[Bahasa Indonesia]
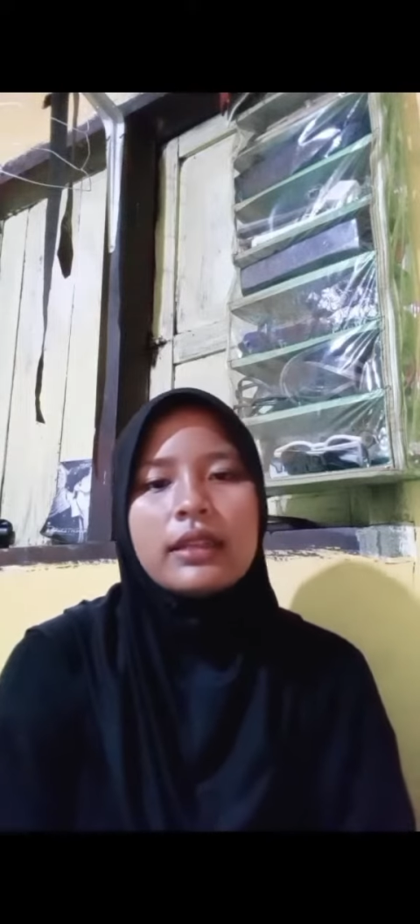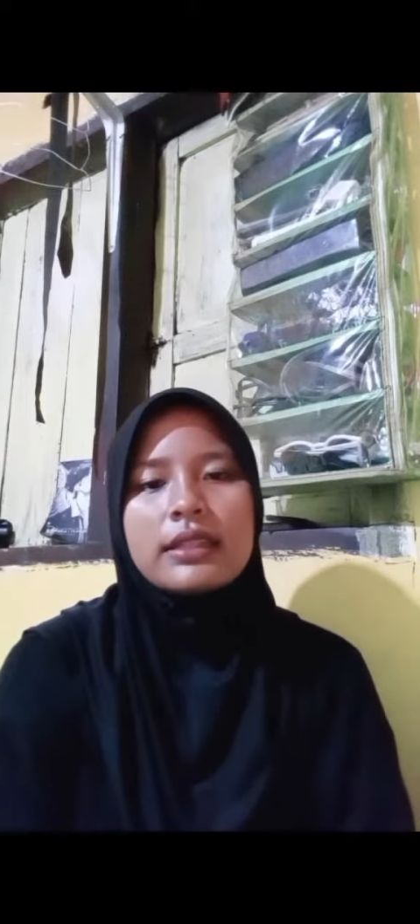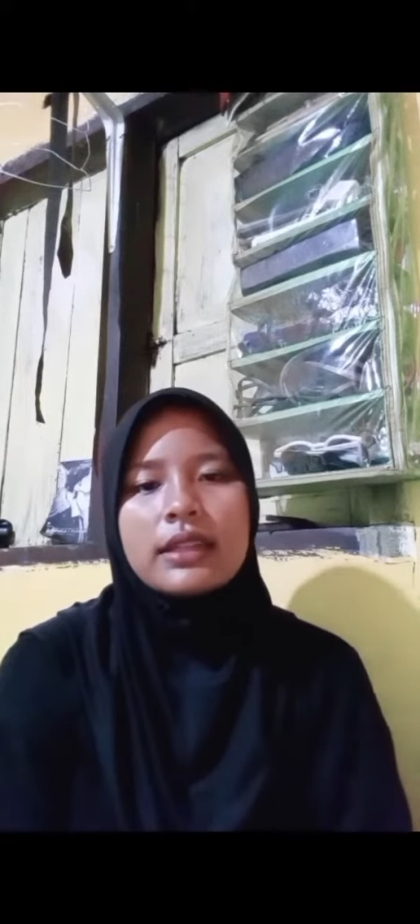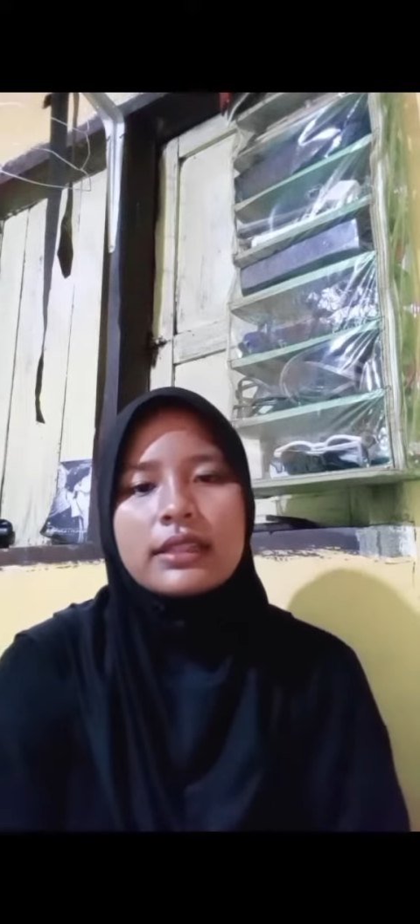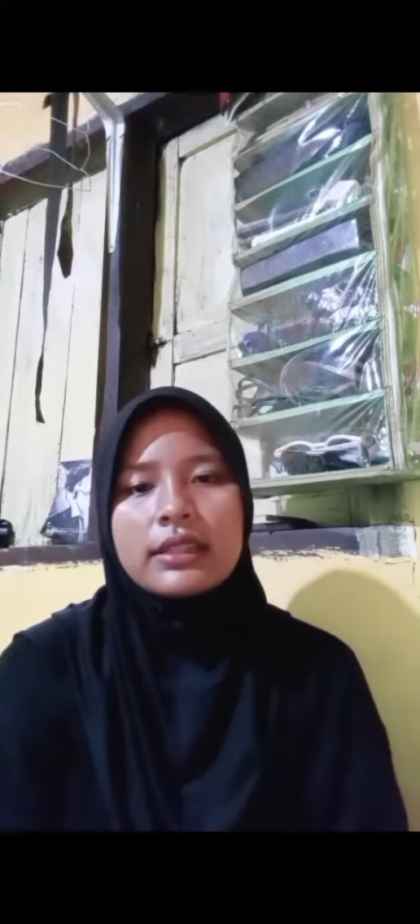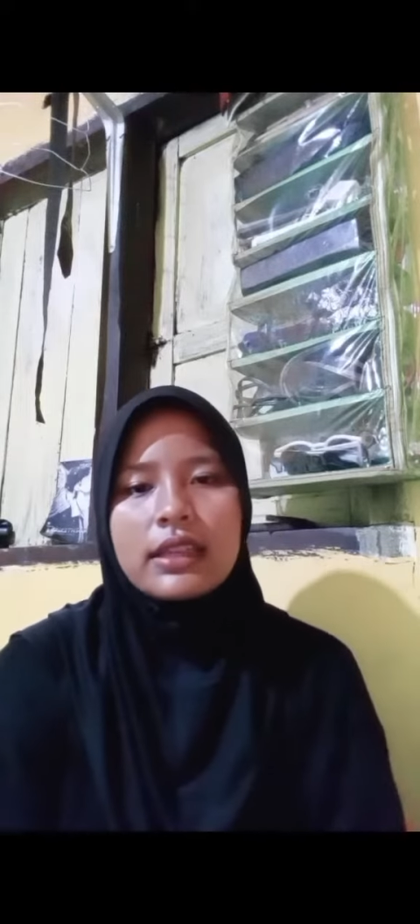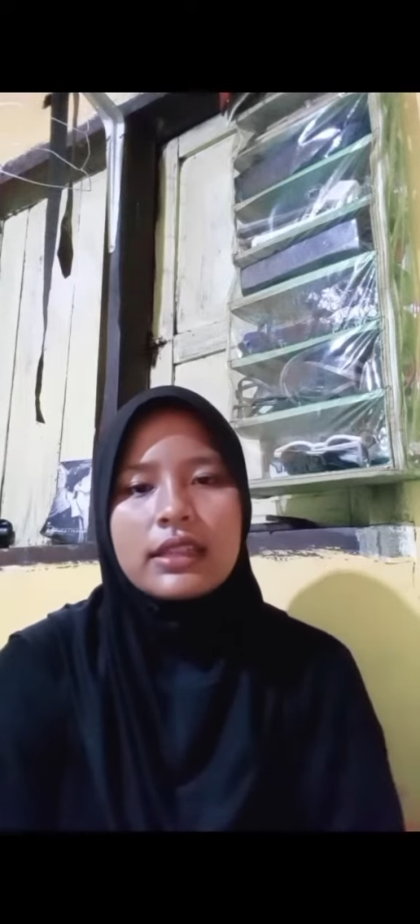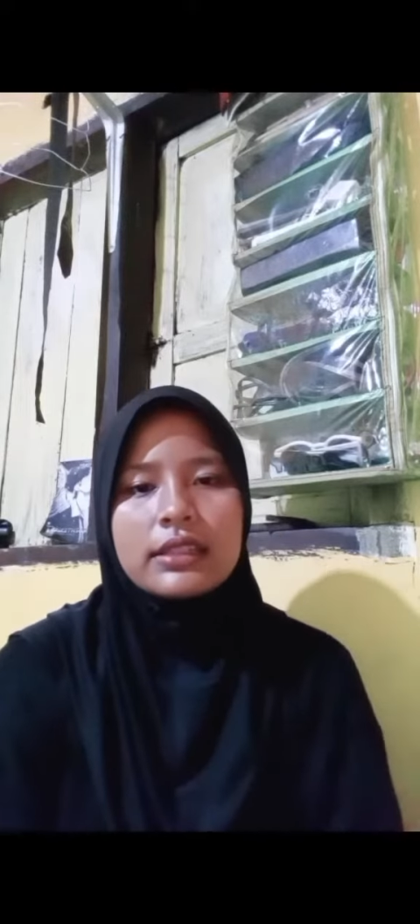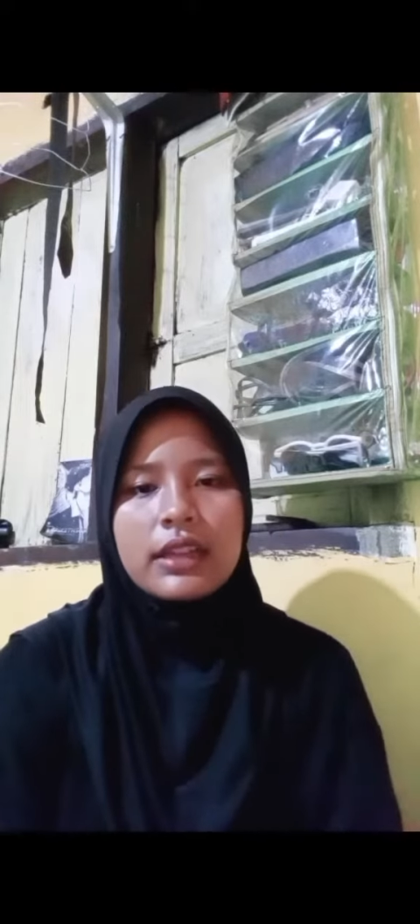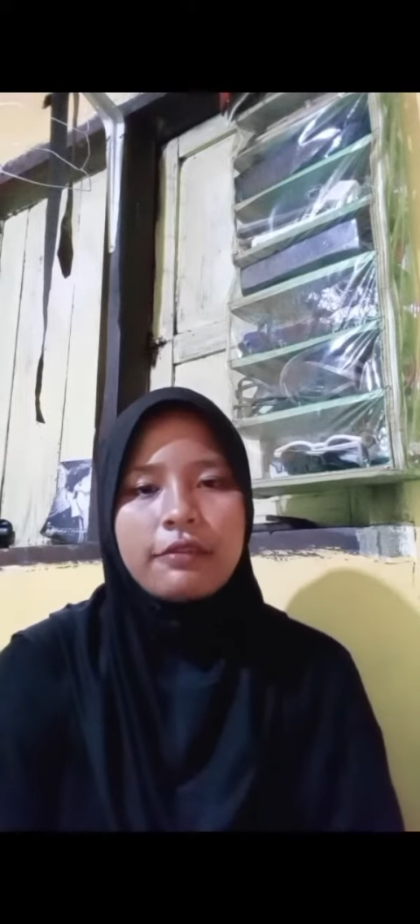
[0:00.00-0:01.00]
dasar
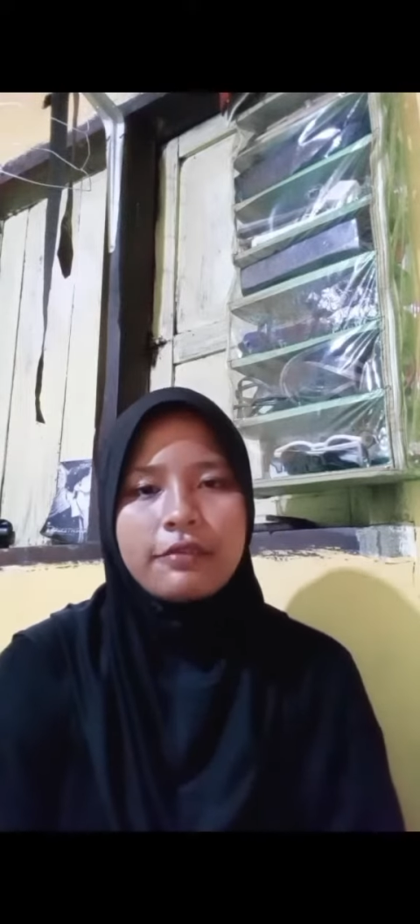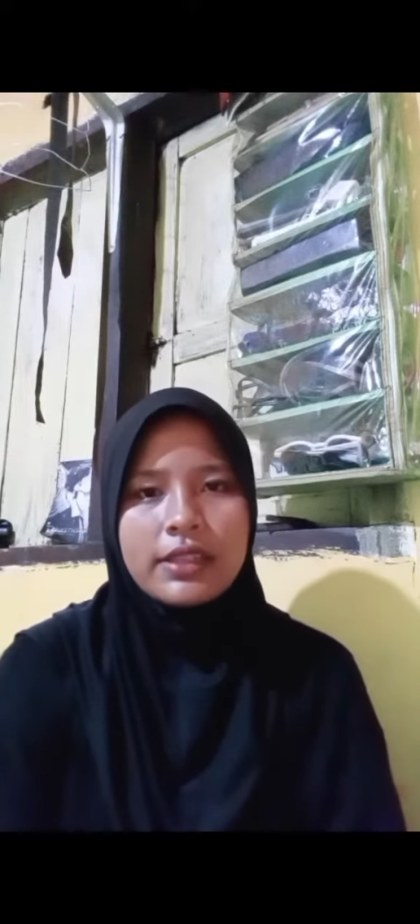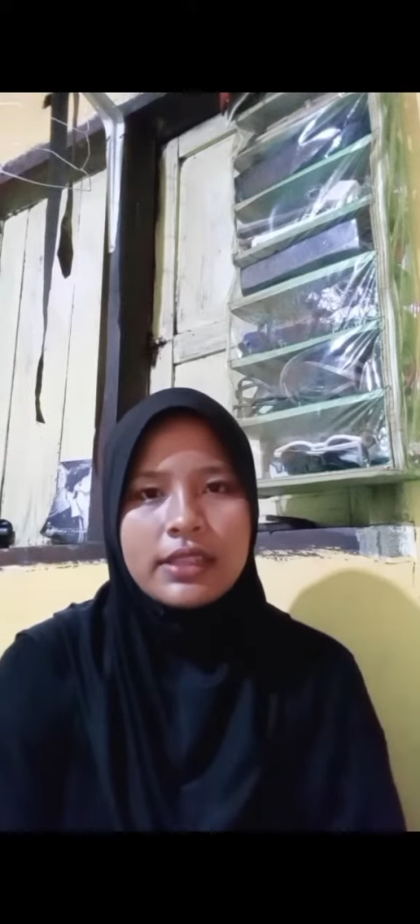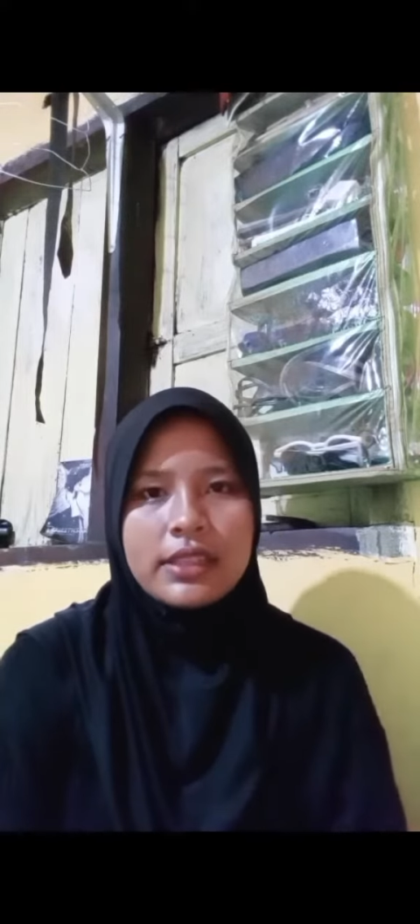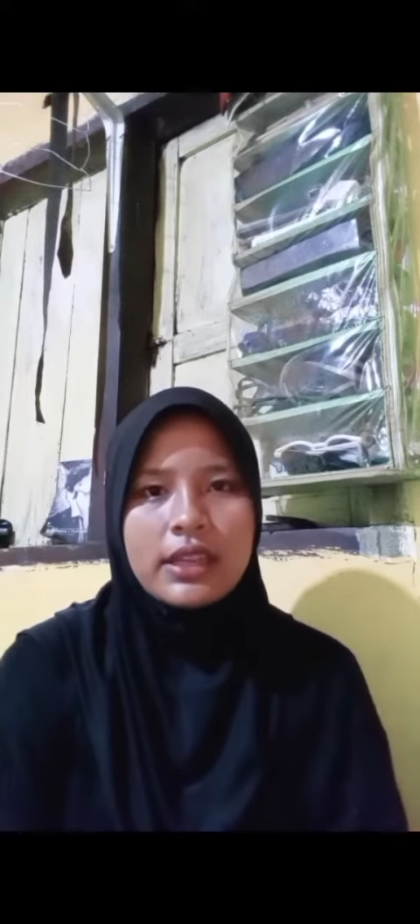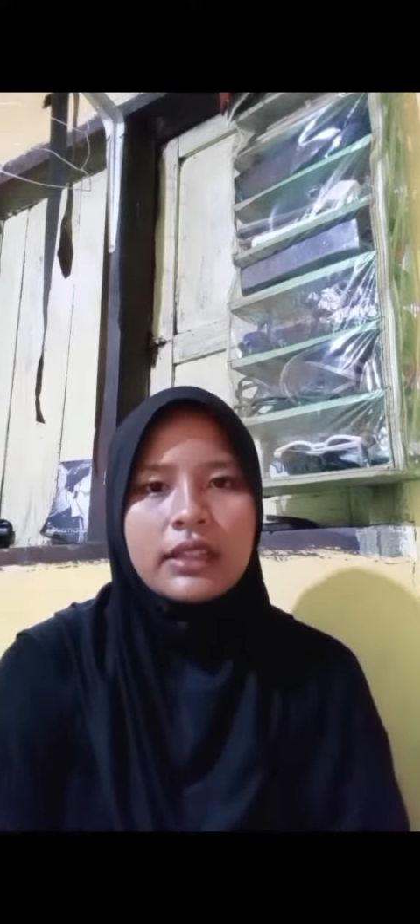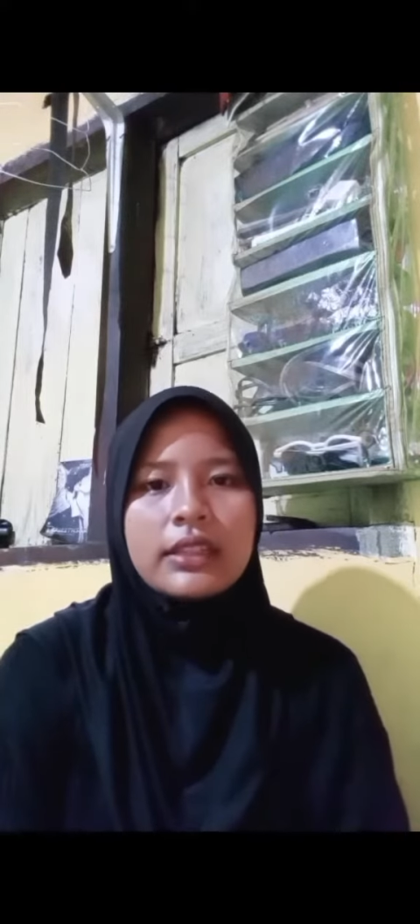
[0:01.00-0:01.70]
desain grafis yang